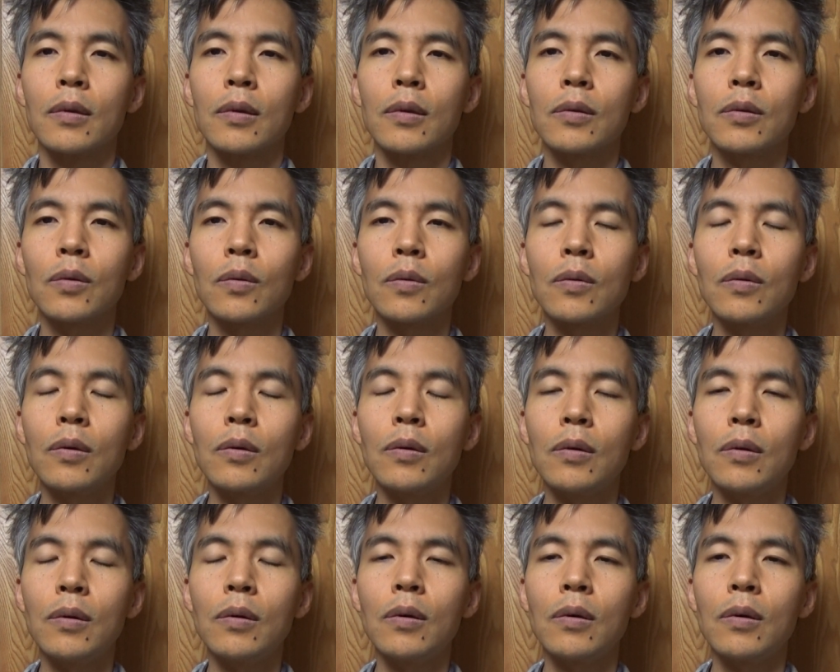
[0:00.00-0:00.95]
そ
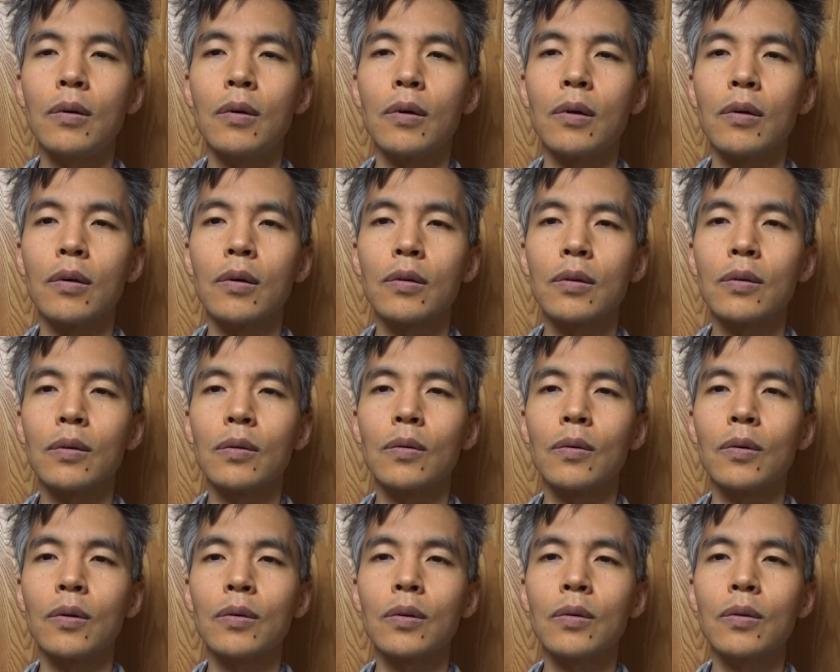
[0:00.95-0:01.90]
こをそ
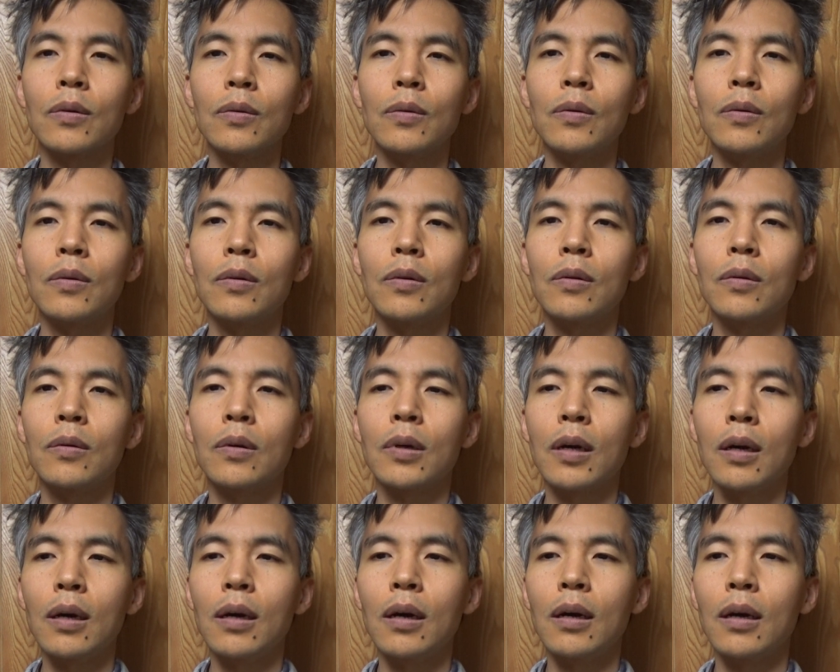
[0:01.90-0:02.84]
の夫の方
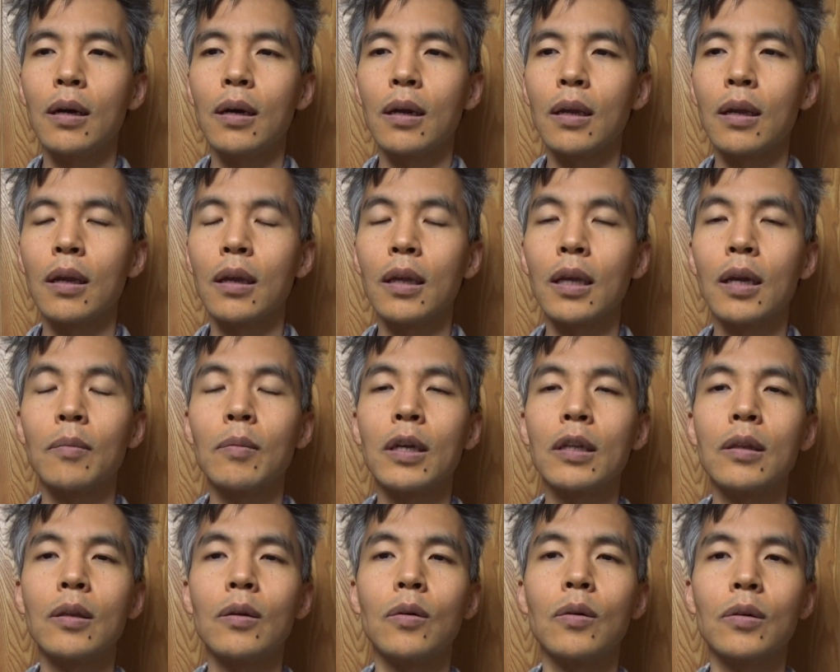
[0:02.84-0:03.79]
が、え辞
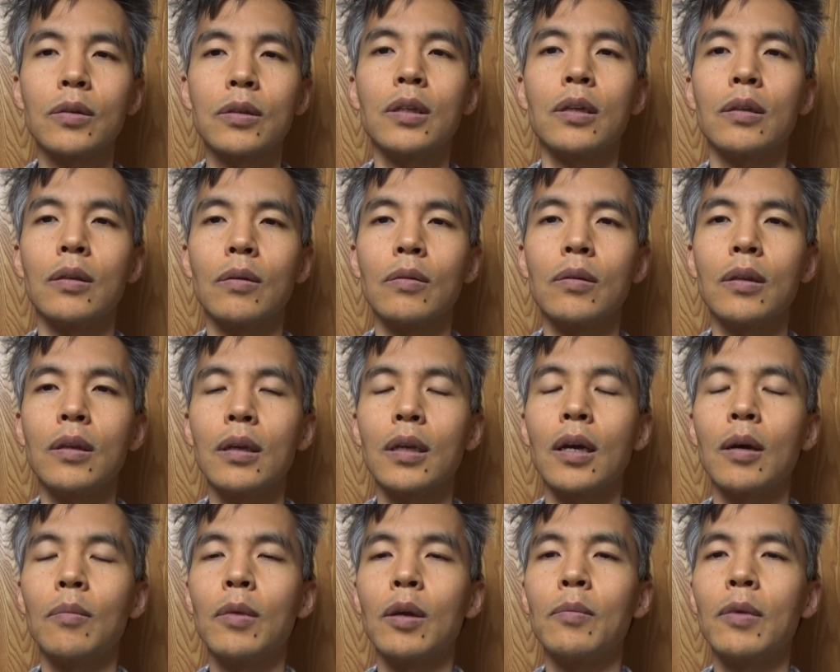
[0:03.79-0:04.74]
めてほしいって言って
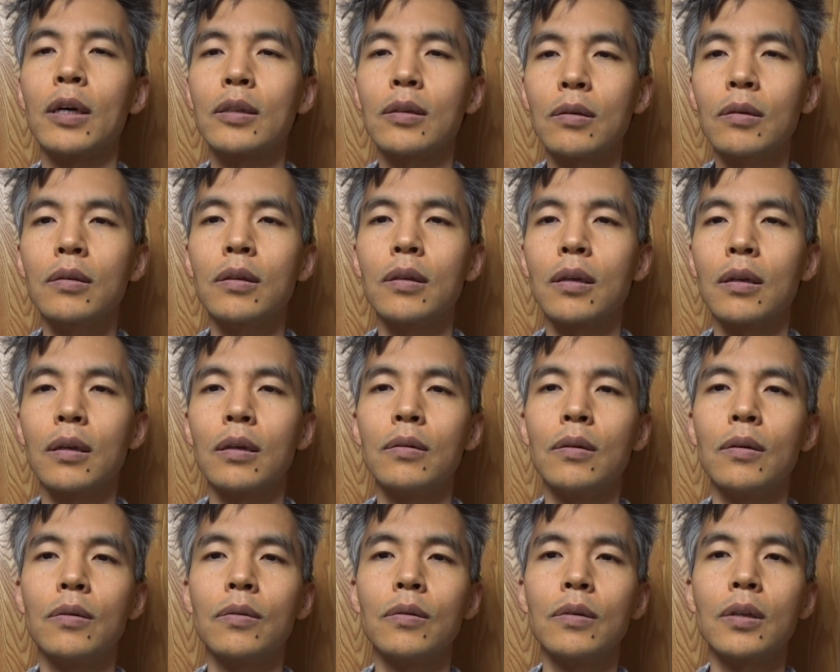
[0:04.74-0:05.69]
辞めますってい
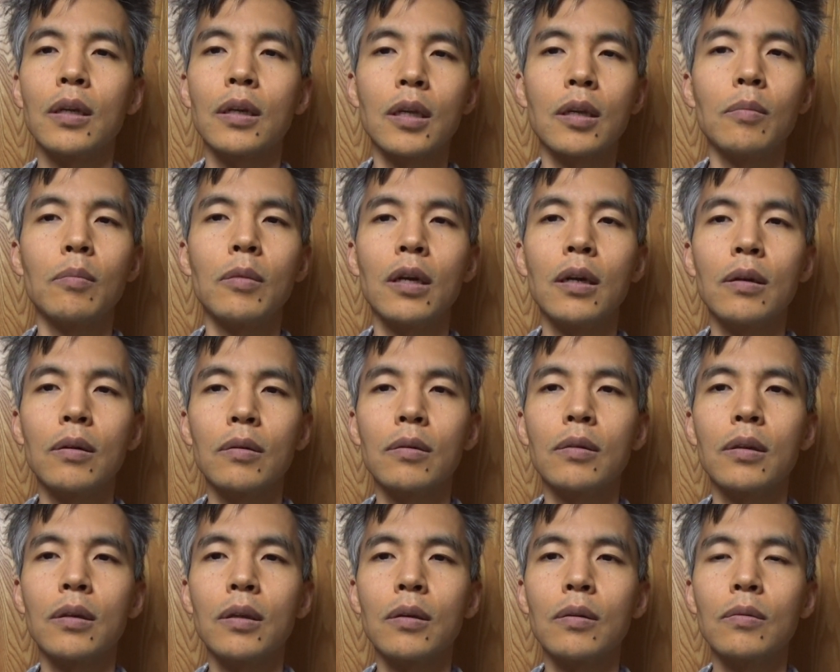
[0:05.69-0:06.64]
うふうに決め
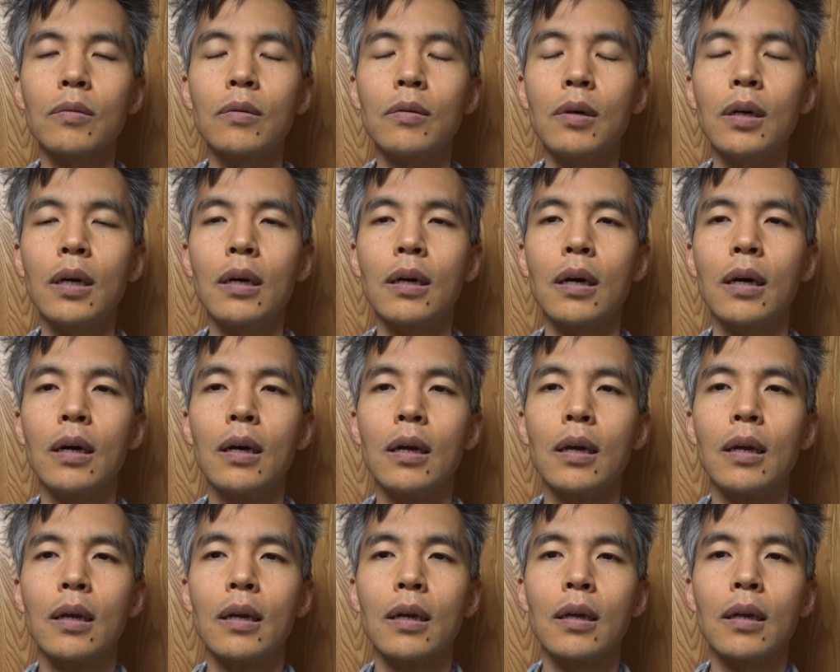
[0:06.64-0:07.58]
るっていうのは、
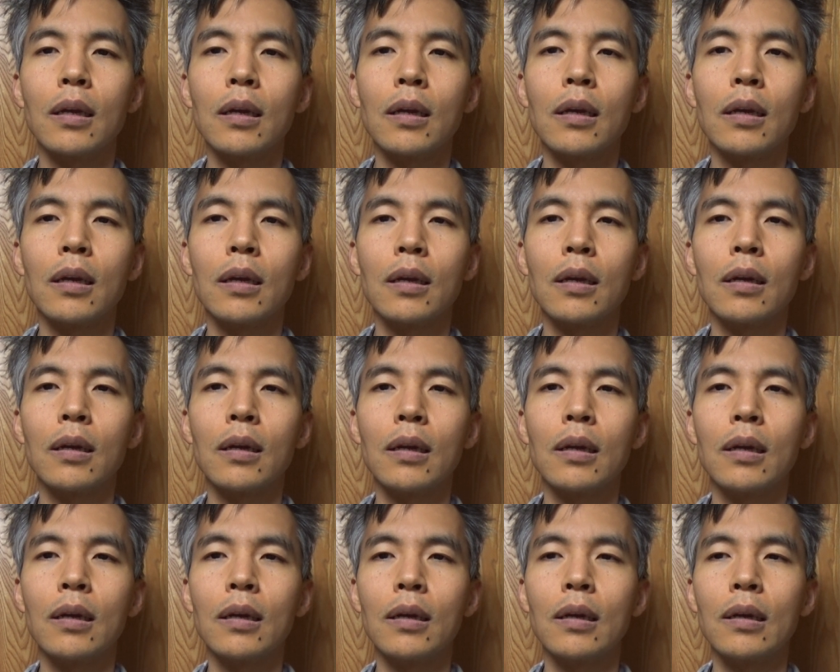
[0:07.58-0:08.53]

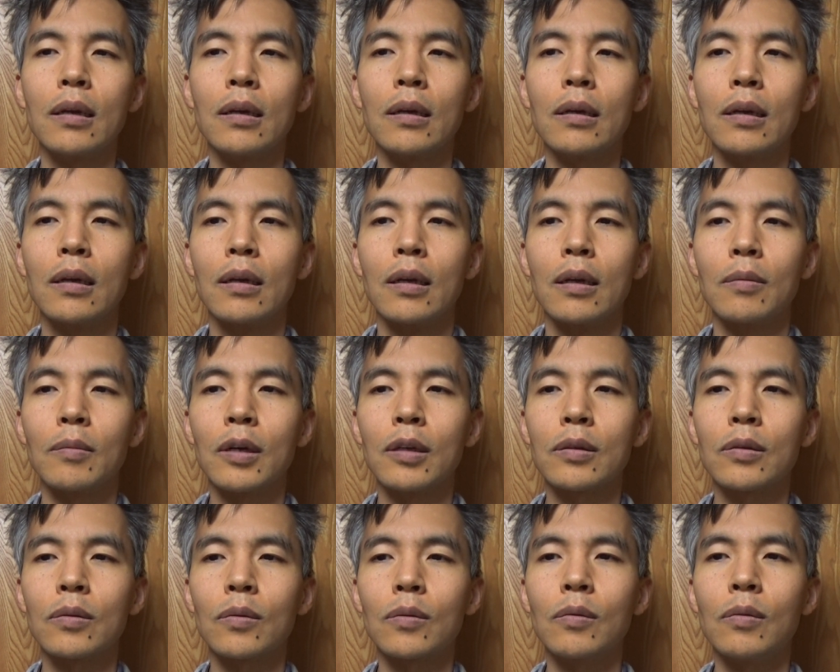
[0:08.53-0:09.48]
えー、ま
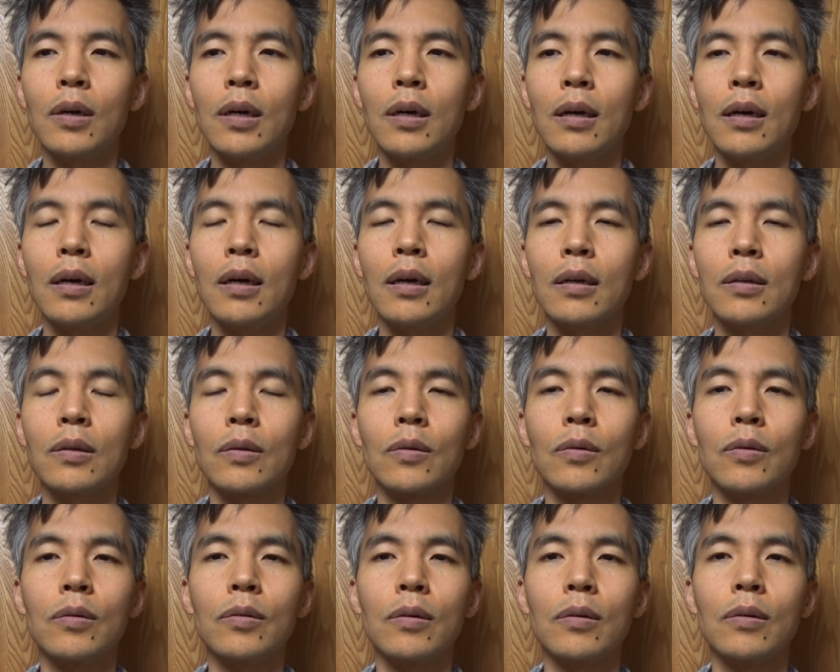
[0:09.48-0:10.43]
あそこはそ
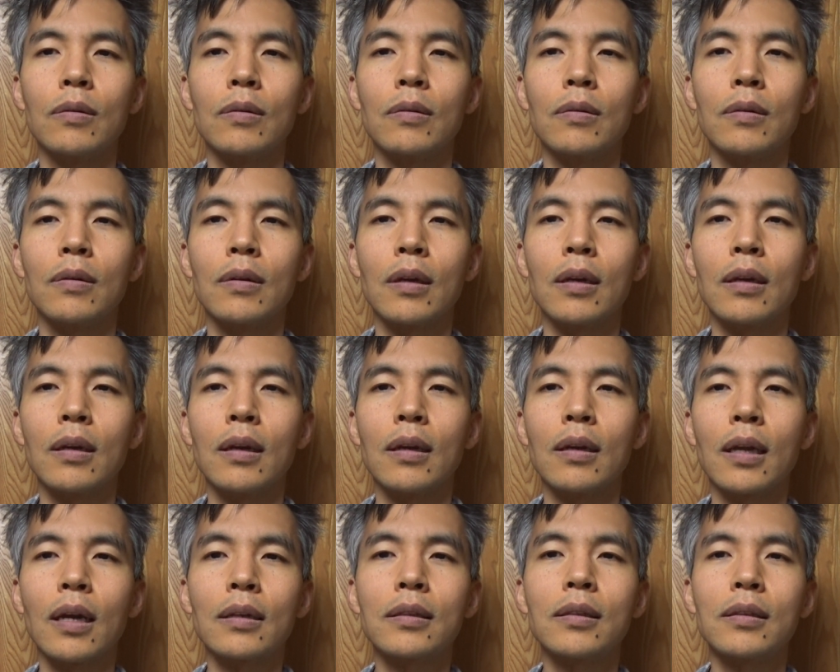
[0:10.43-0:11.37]
の、
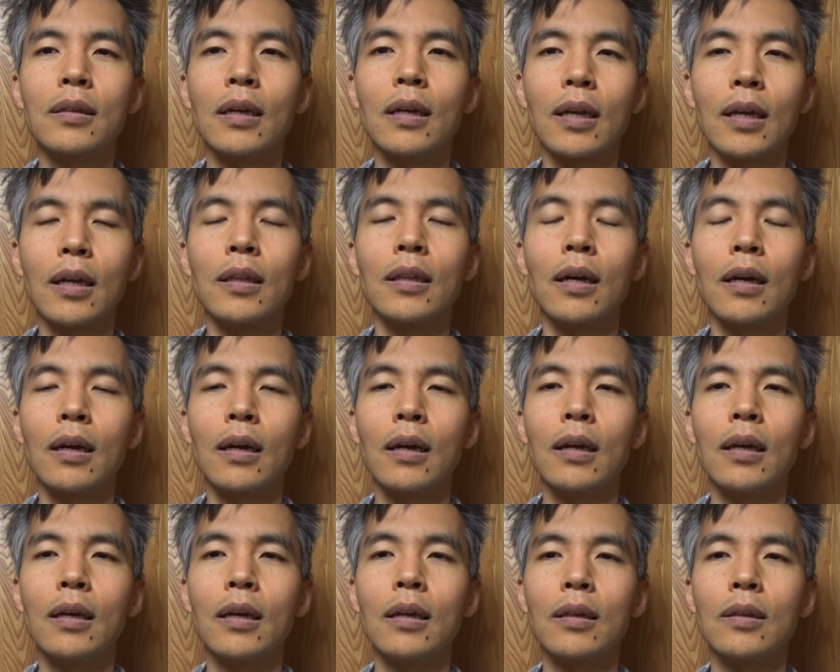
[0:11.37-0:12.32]
えー、やっちゃいけな
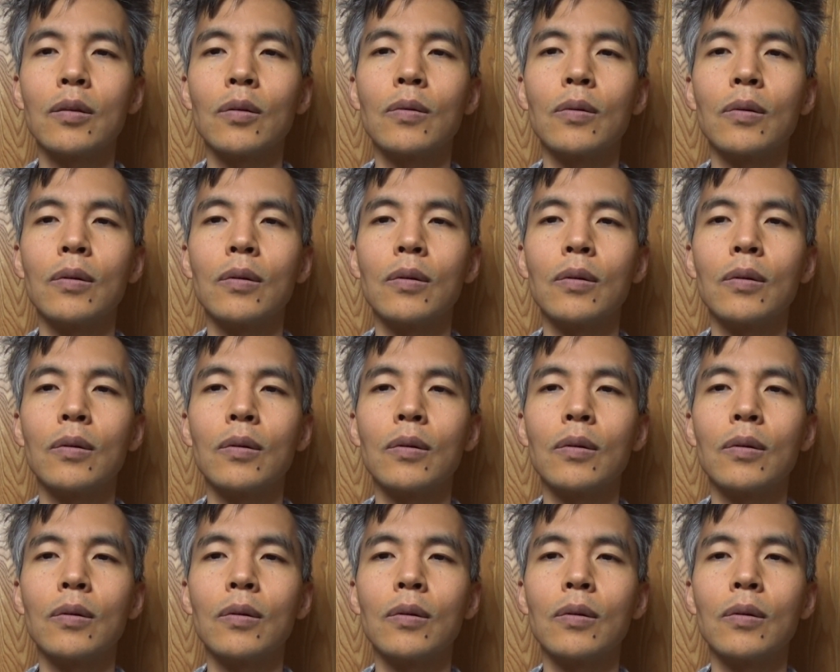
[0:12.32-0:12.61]
いと